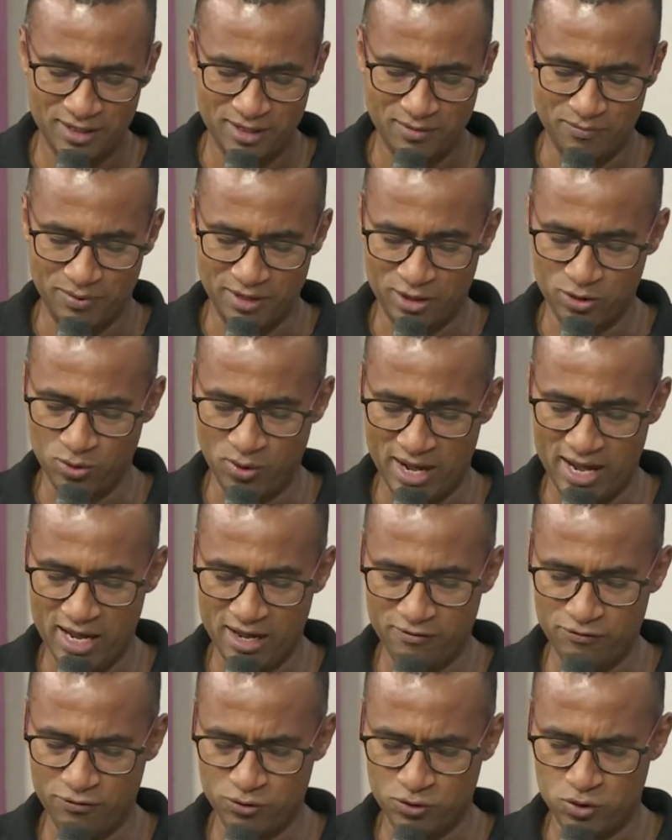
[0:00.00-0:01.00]

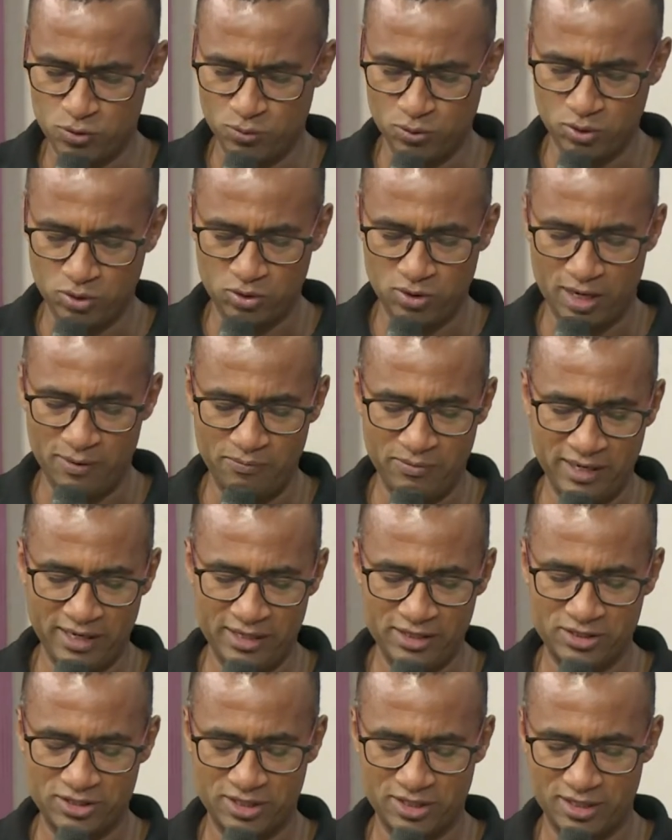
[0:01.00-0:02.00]
perdoai-vos
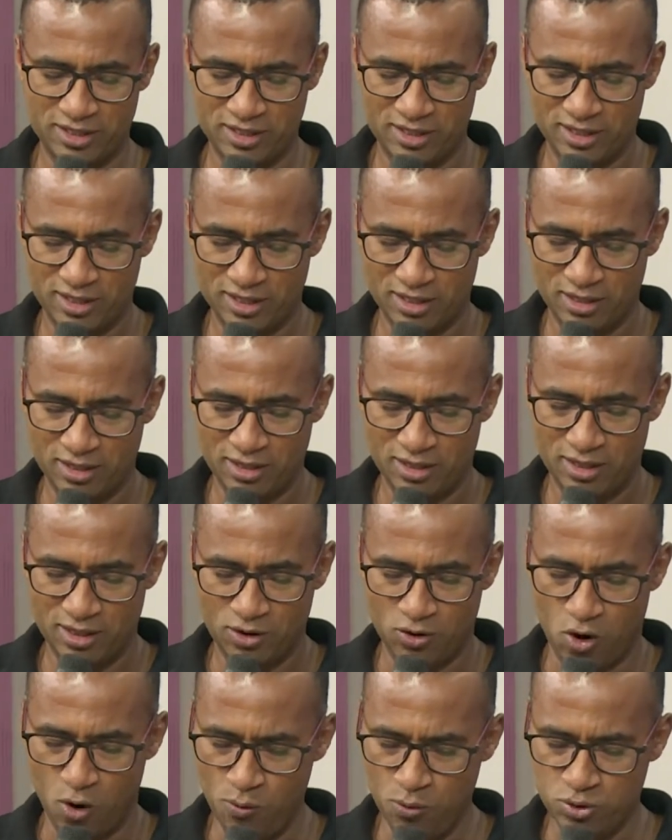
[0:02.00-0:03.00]
mutuamente,
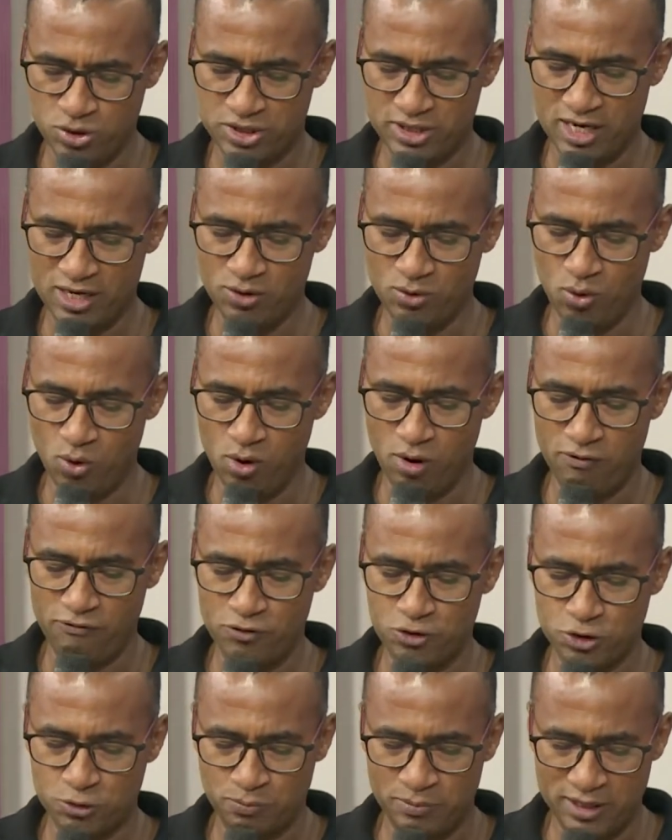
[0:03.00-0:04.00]
como o Senhor
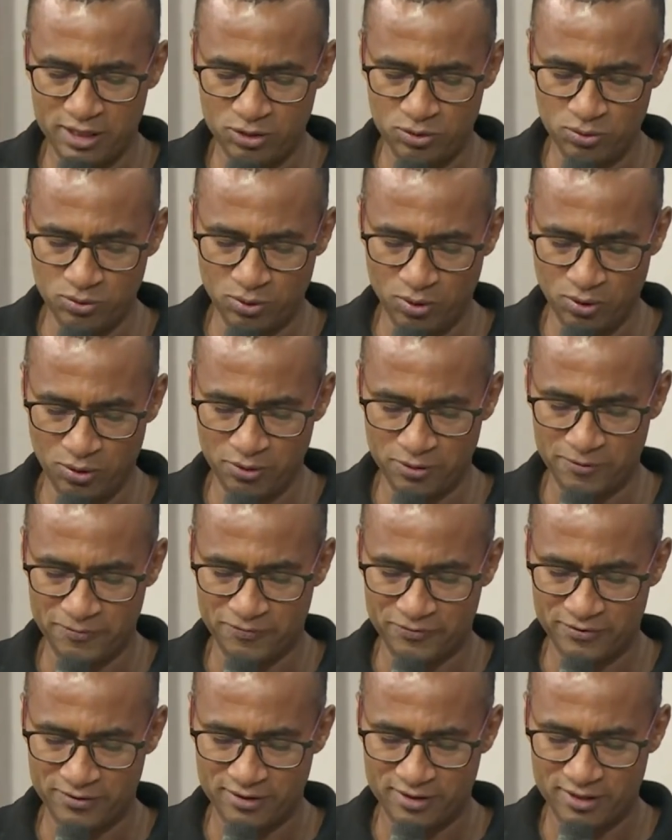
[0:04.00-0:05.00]
vos perdoou.
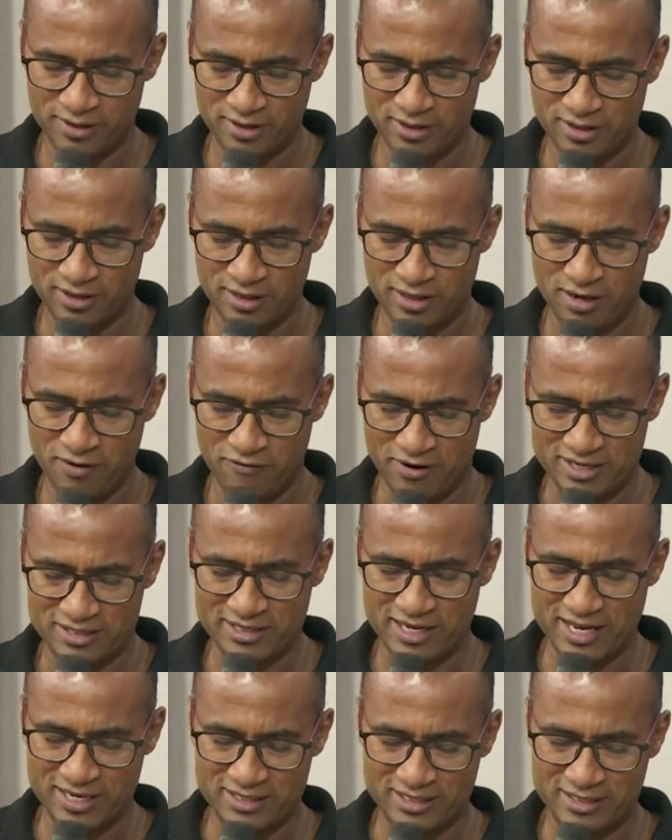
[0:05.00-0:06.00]

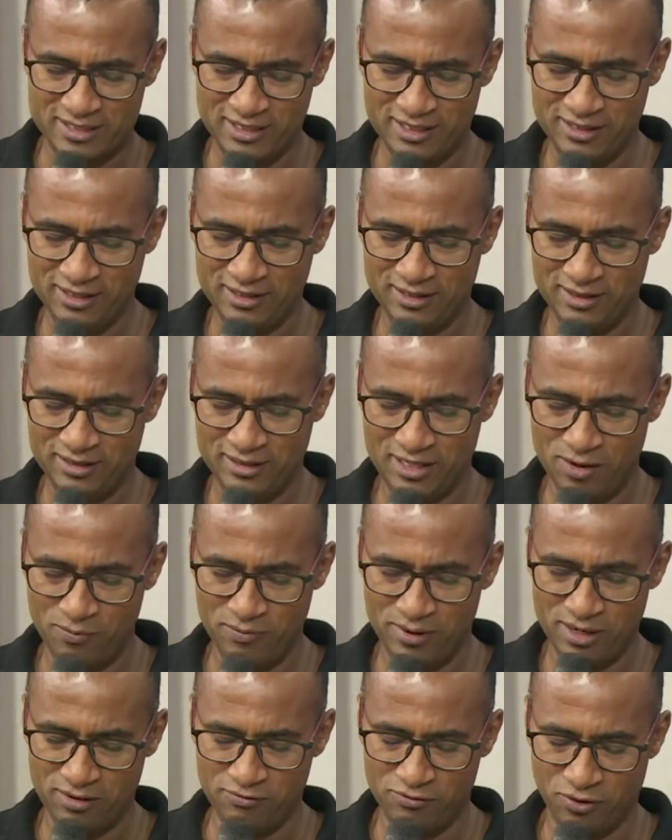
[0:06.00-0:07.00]
Fazei assim
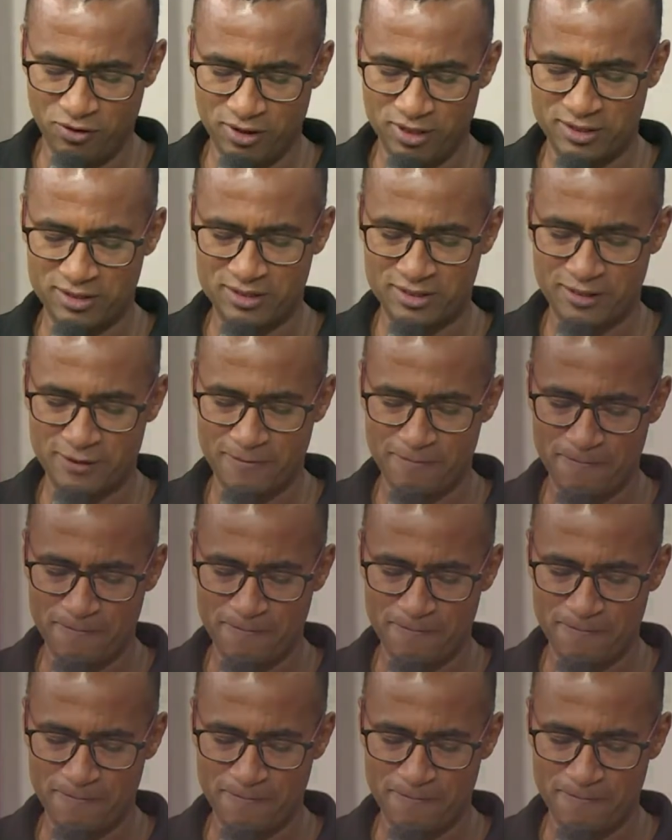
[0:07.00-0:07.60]
também vós.